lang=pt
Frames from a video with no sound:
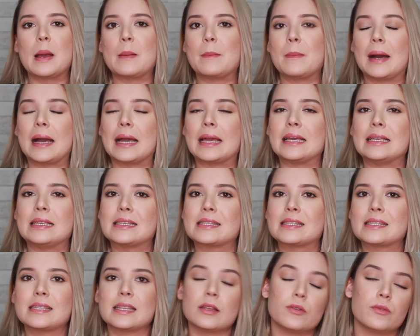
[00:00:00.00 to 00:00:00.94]
Mas
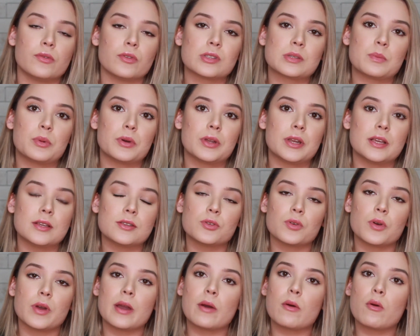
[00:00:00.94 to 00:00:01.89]
se não fosse por
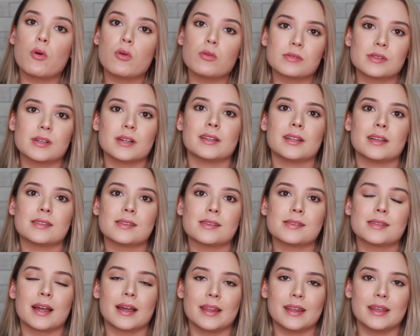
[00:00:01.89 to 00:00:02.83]
isso, eu com certeza
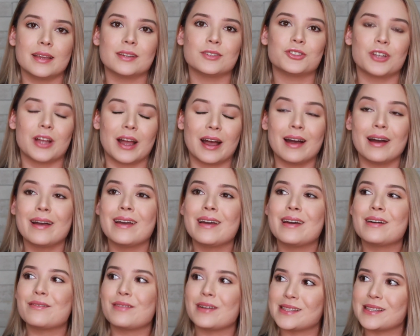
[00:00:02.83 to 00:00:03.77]
estaria já
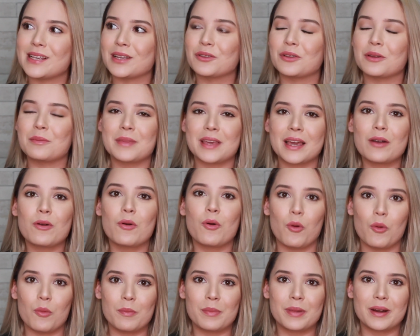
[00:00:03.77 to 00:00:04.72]
fazendo a minha
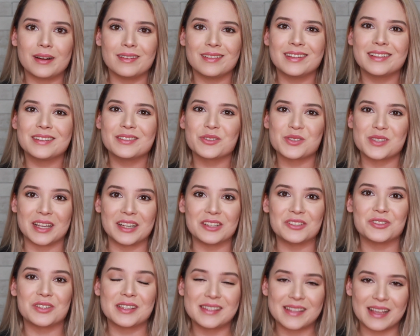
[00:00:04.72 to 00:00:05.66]
compra no
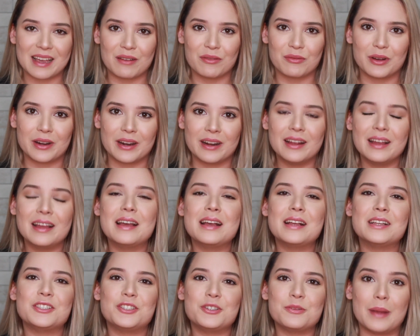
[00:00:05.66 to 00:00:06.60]
site da Sephora
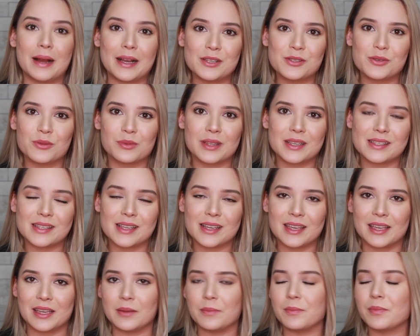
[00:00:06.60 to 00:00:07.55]
de mais um desse
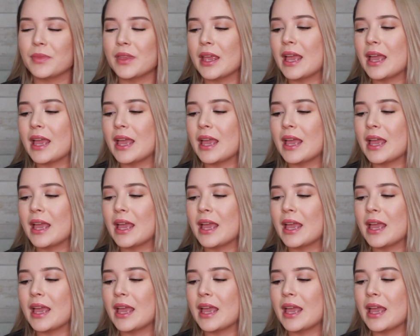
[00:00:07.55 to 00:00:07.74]
aqui